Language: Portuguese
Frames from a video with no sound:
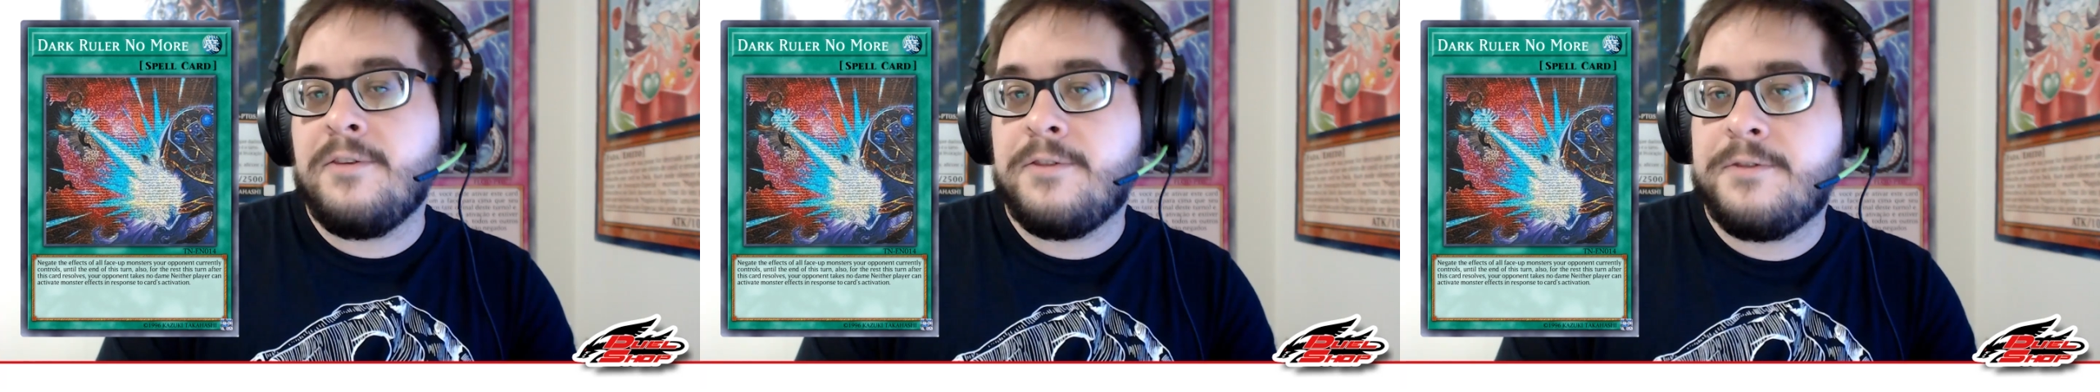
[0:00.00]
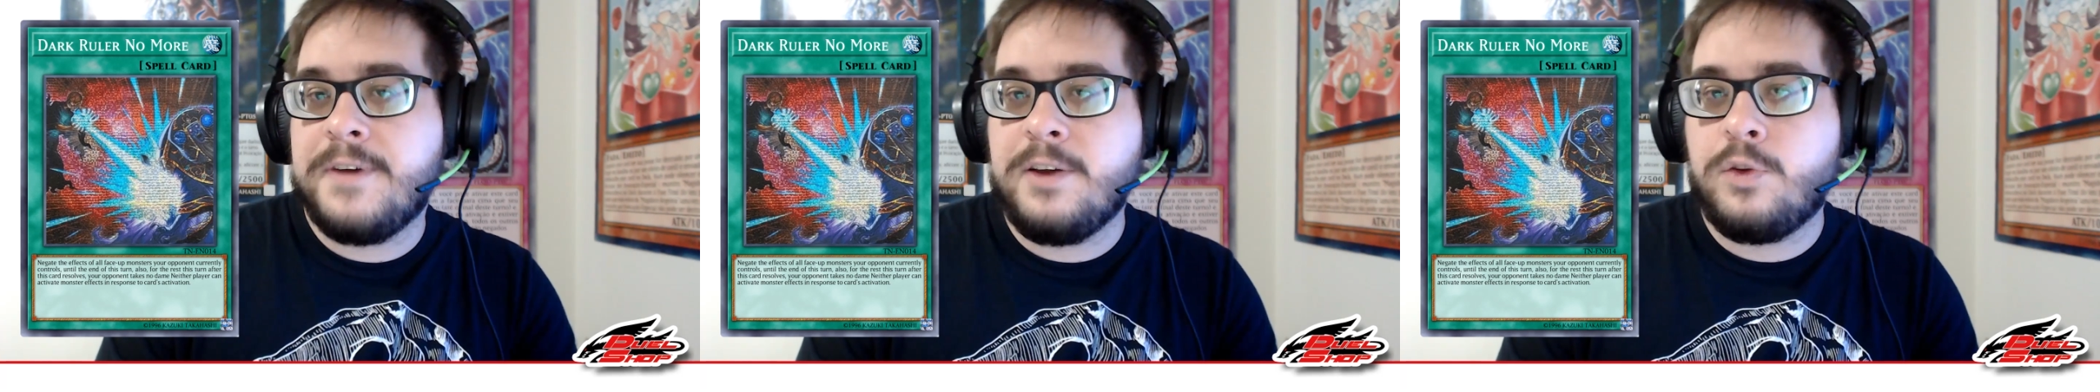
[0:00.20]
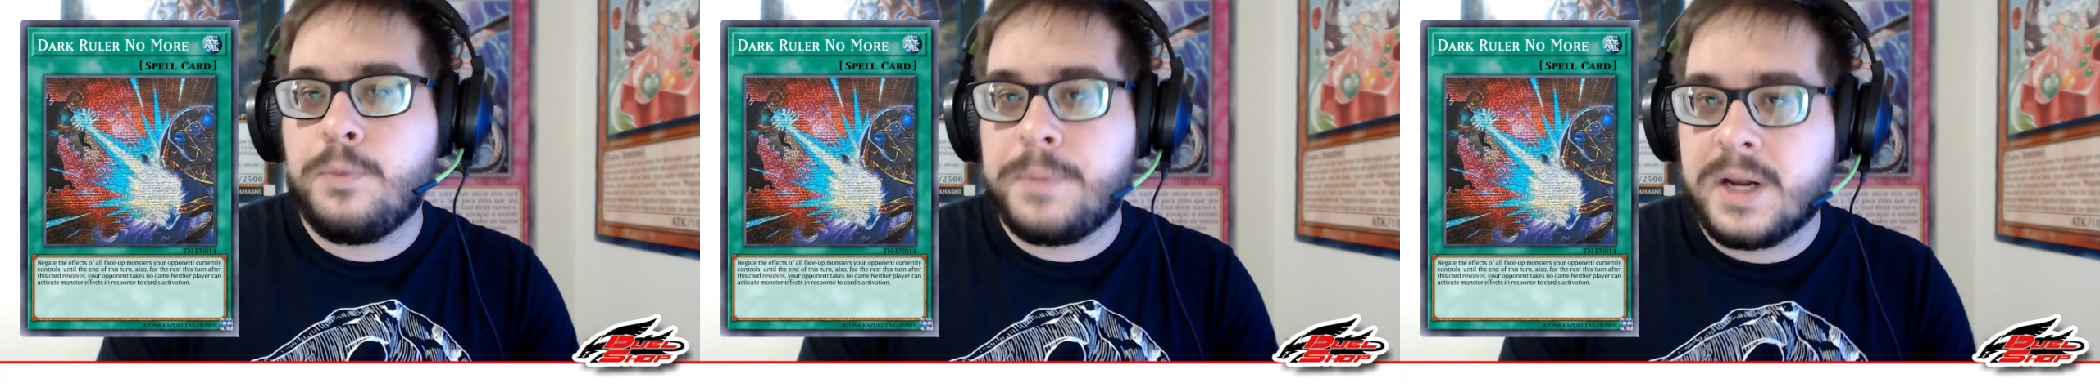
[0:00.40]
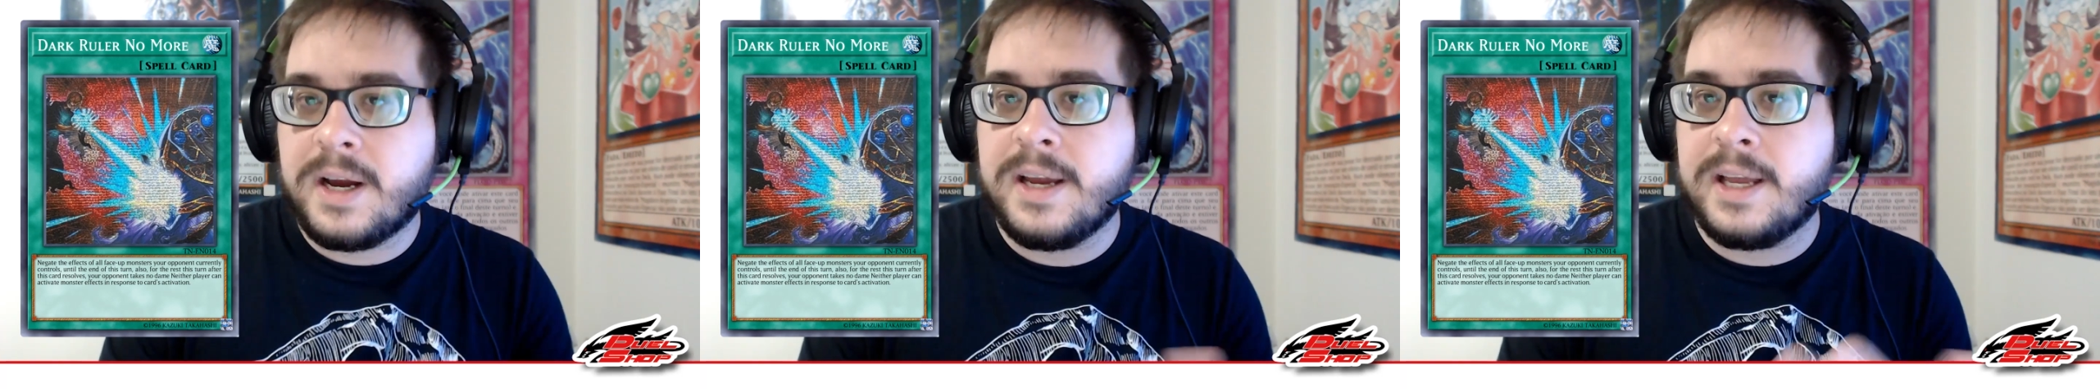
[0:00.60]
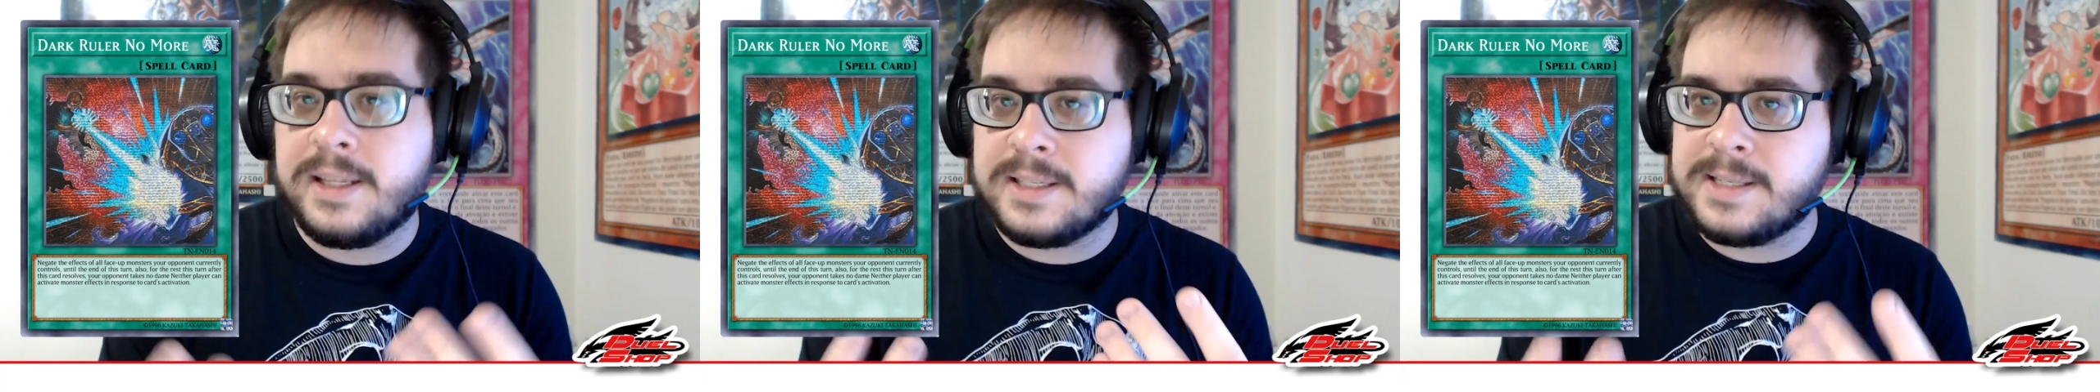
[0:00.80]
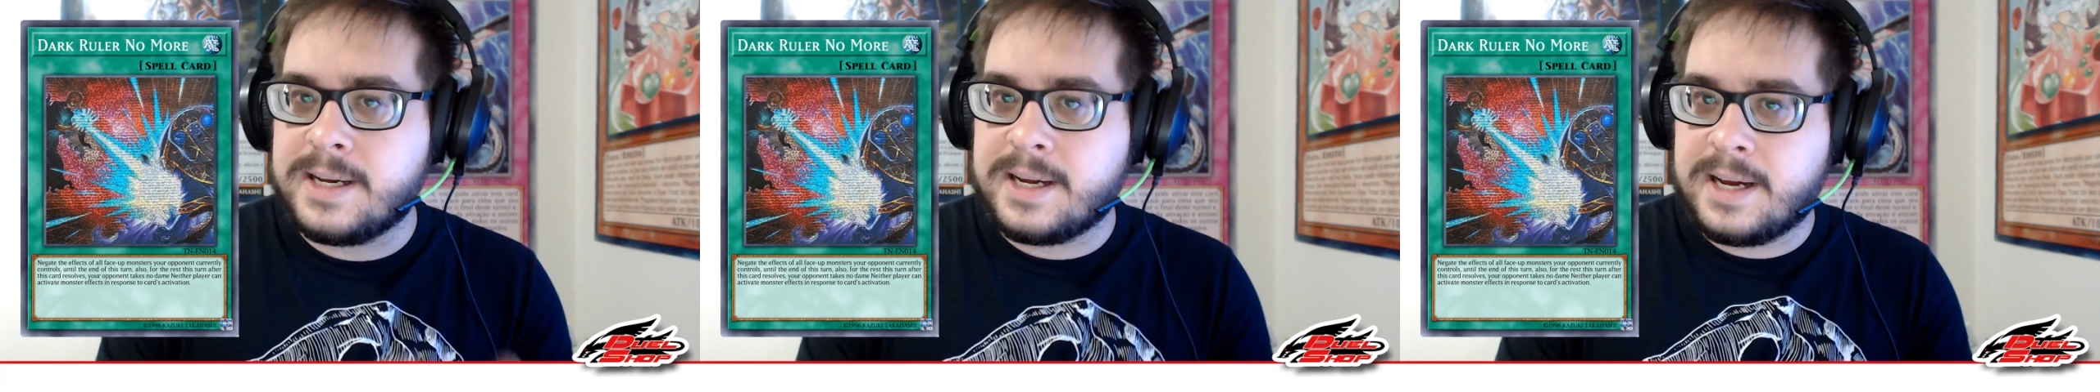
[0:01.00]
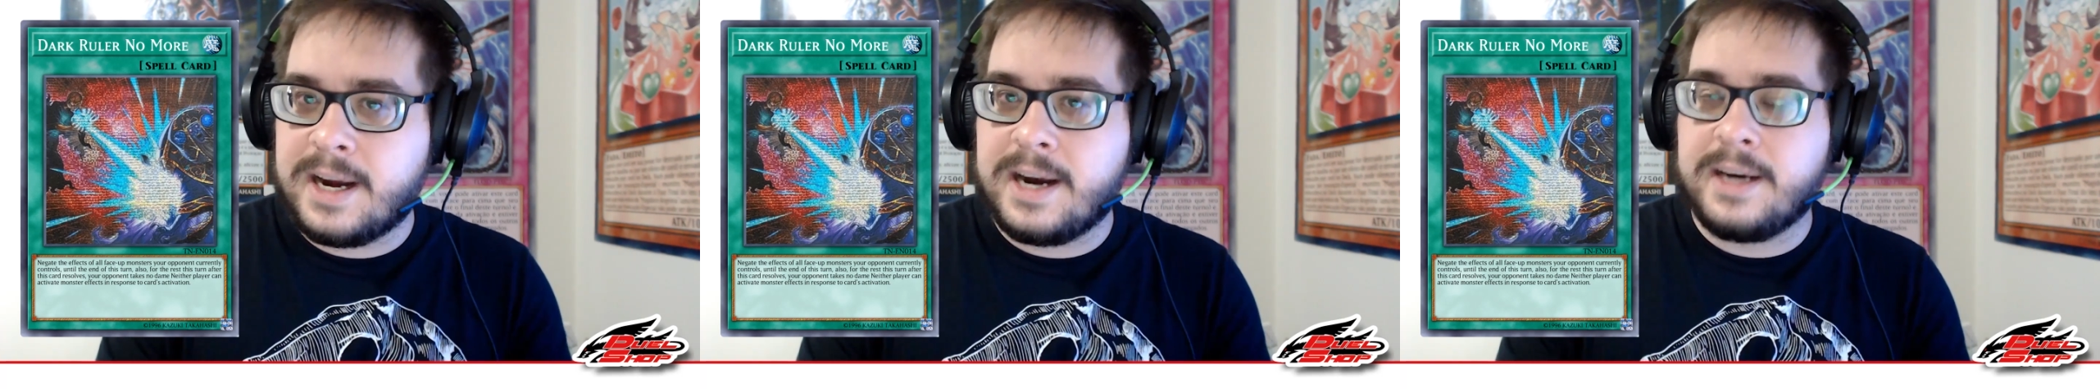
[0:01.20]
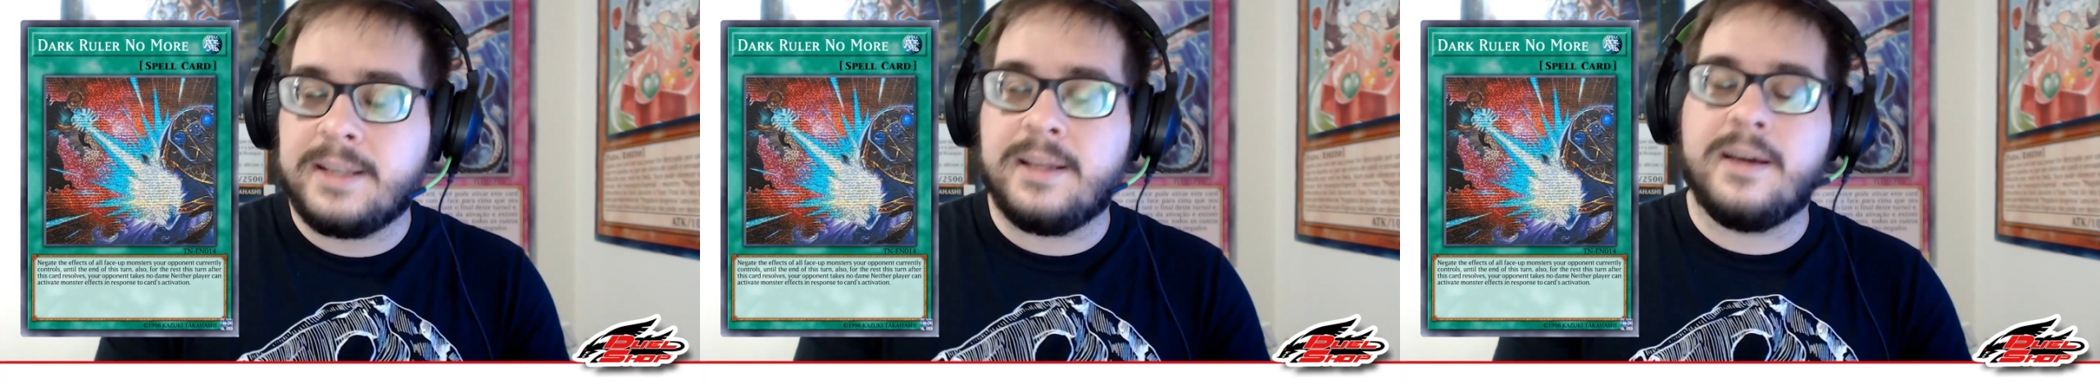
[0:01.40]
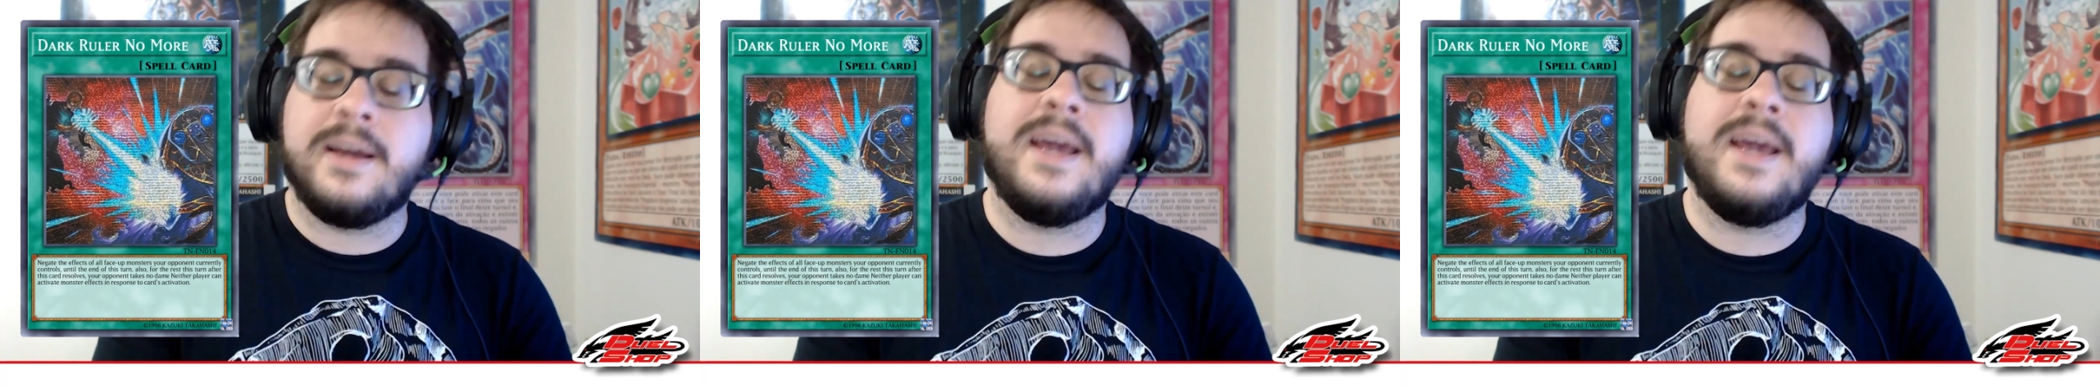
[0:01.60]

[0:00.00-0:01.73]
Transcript: feito para ganhar dessa carta?